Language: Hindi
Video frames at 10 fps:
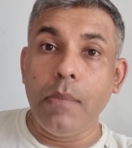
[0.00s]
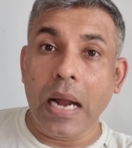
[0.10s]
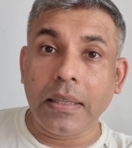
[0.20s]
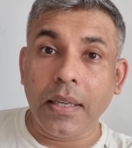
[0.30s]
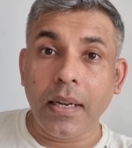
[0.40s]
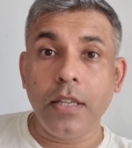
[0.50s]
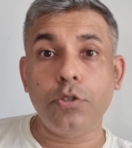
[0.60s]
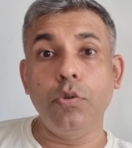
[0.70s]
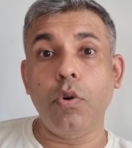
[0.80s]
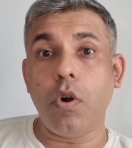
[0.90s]
फिल्म एक्टर हैं
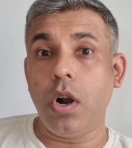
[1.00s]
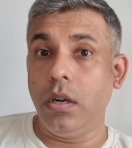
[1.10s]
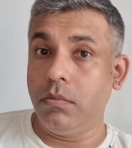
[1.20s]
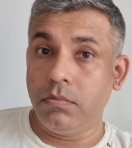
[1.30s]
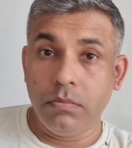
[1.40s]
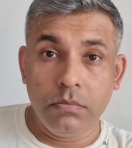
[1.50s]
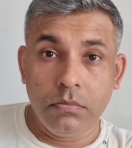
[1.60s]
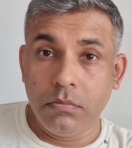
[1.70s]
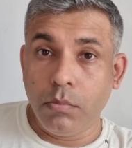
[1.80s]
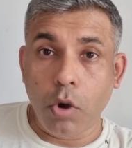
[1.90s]
सो कॉल्ड
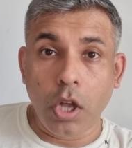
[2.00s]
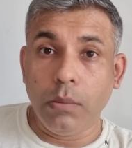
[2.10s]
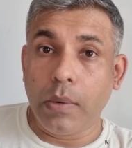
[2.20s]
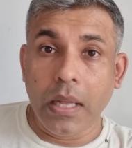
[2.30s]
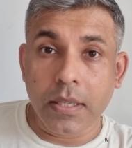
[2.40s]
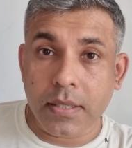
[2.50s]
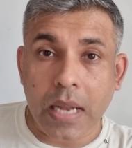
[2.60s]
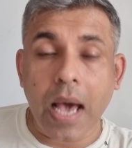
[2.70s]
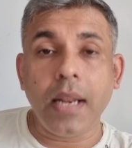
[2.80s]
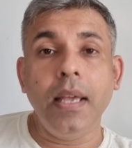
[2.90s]
बहुत बड़े
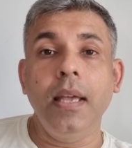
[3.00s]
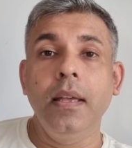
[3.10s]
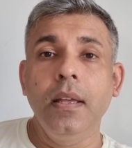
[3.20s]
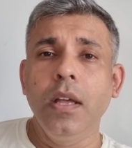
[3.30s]
स्टार हैं